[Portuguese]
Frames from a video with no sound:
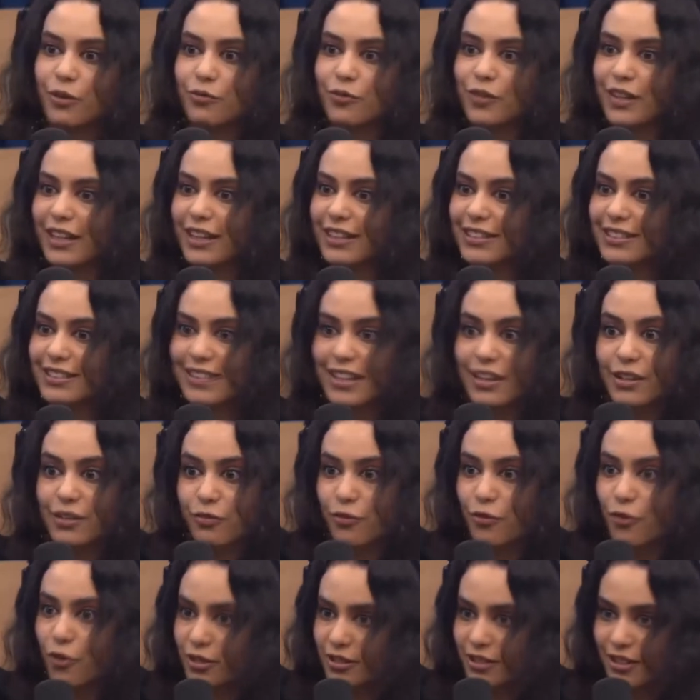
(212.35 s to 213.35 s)
fica sem
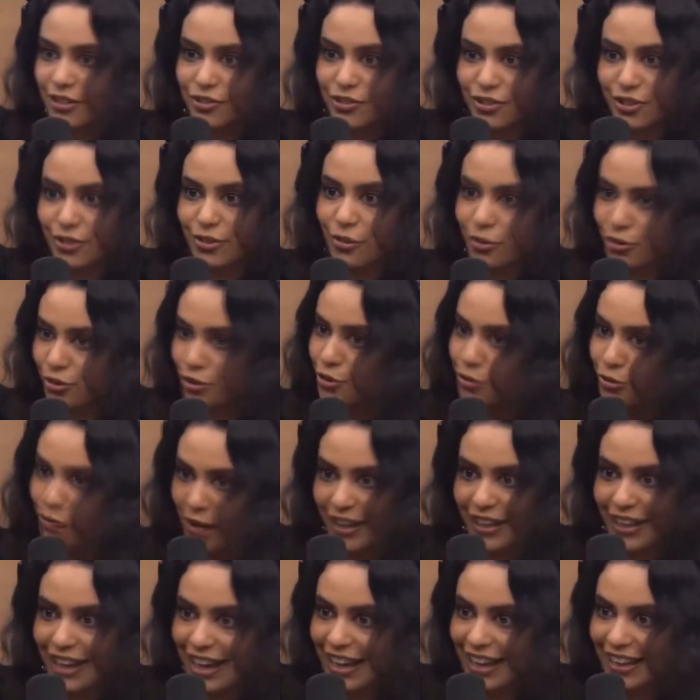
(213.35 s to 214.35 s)
força de continuar
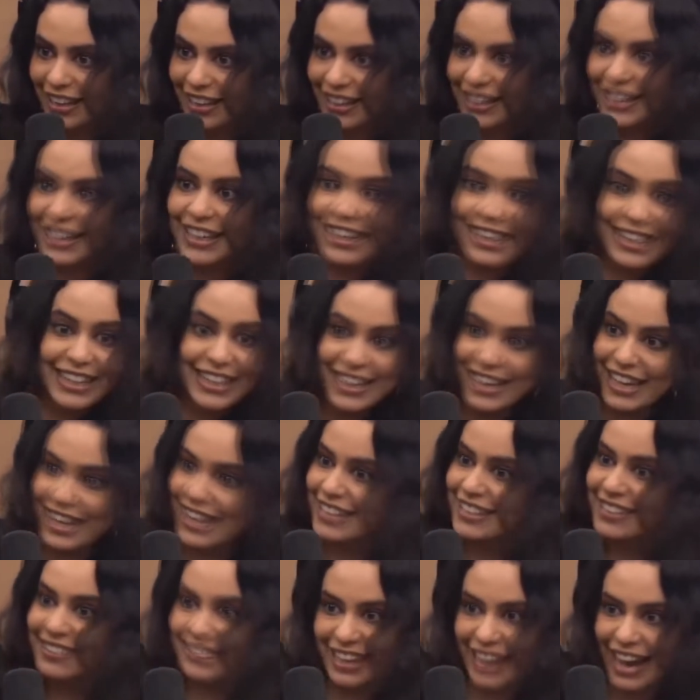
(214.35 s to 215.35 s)
lá e
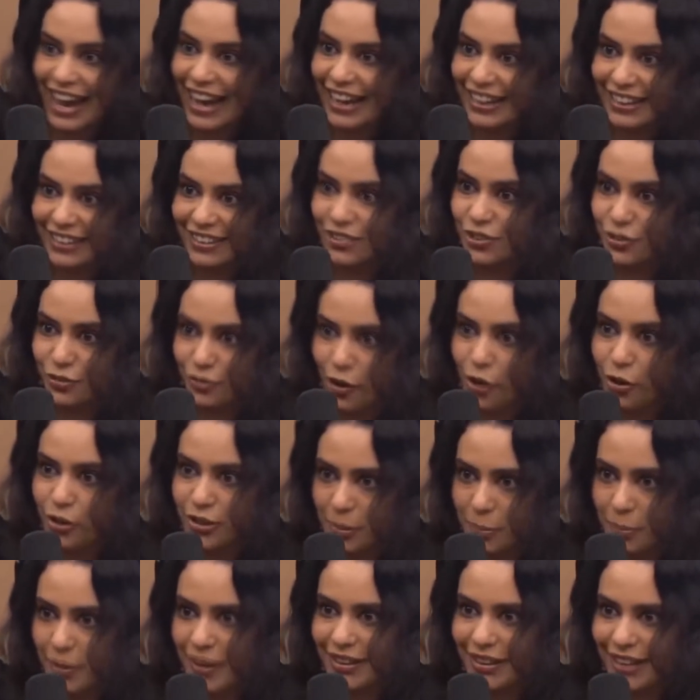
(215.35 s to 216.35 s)
eles caem de
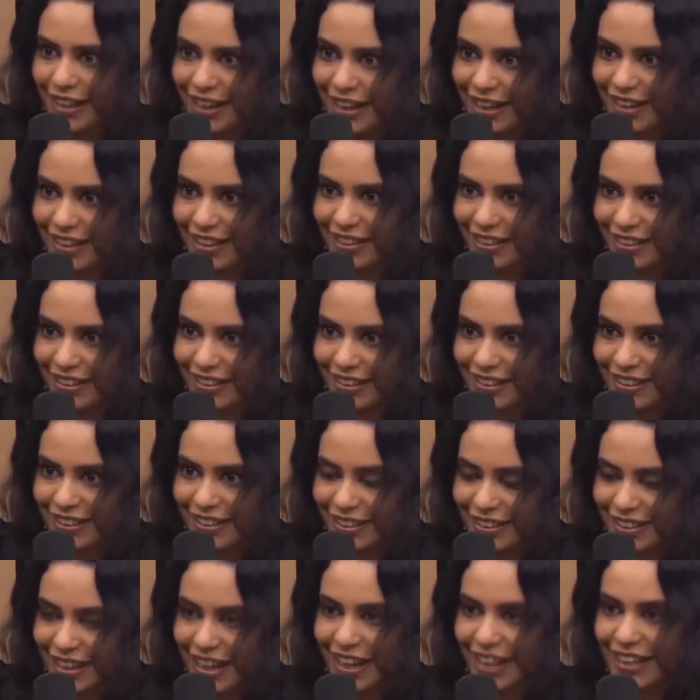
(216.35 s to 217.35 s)
volta para a Terra.
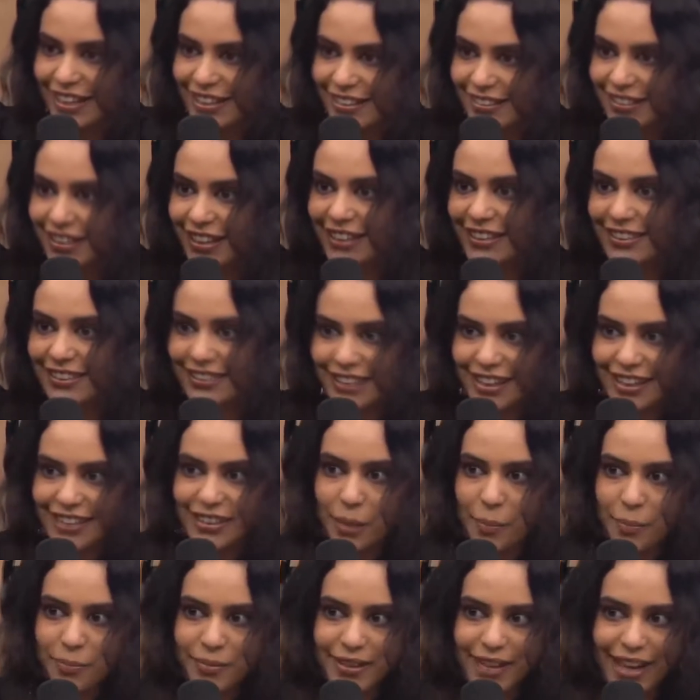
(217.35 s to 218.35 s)
E aí eles têm que se
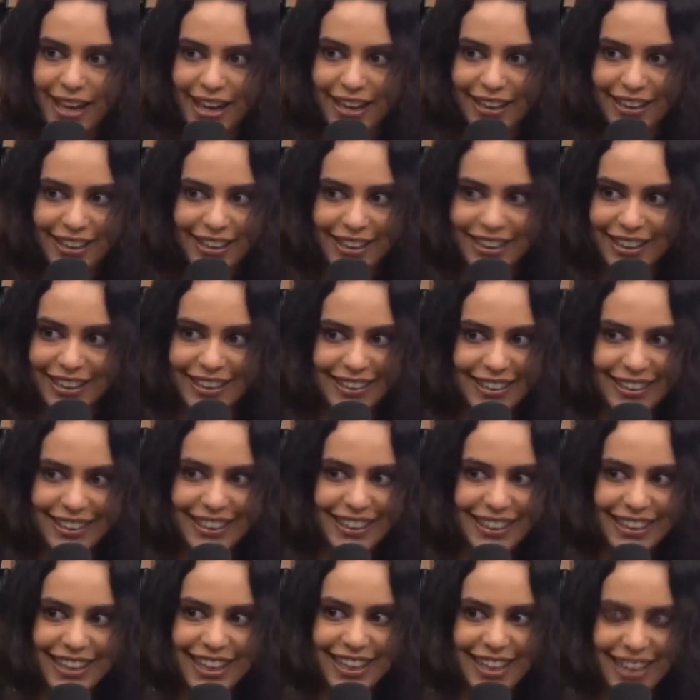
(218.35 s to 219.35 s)
adaptar
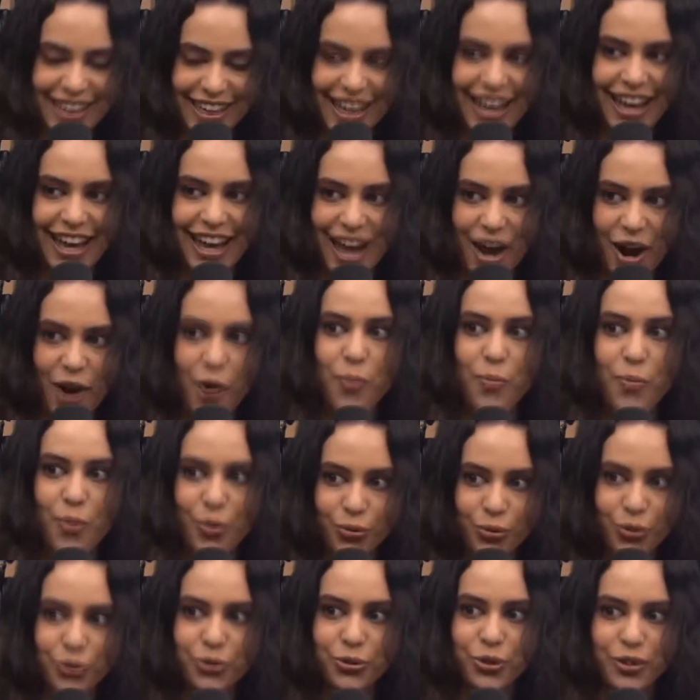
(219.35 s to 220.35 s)
a um mundo a um que mundo
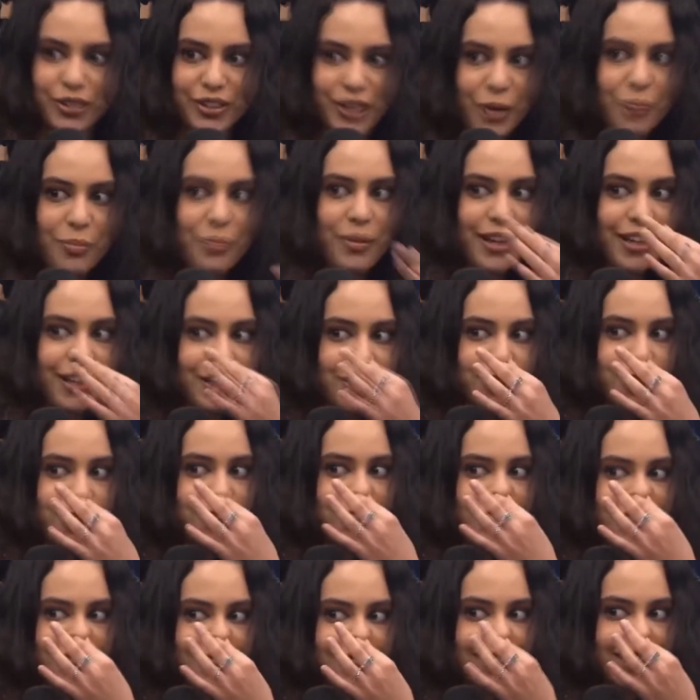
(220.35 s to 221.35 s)
era totalmente, totalmente
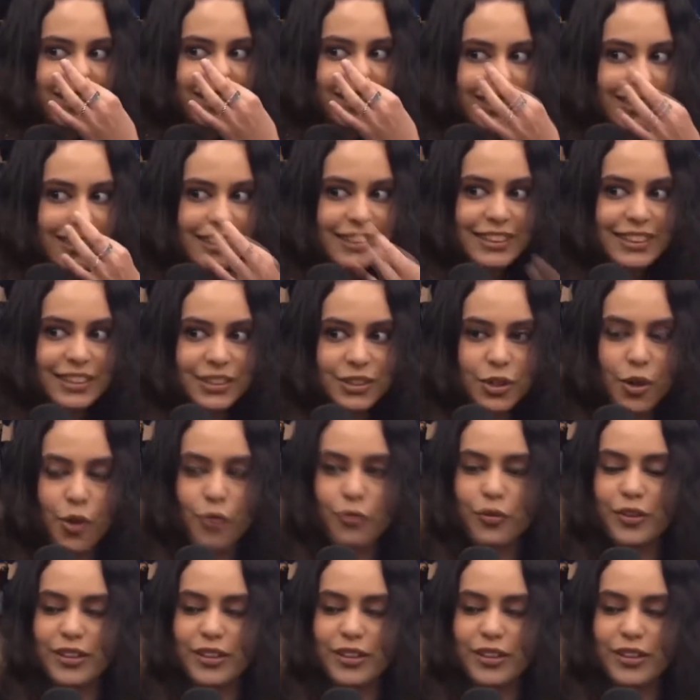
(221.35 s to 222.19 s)
exatamente. Que novo,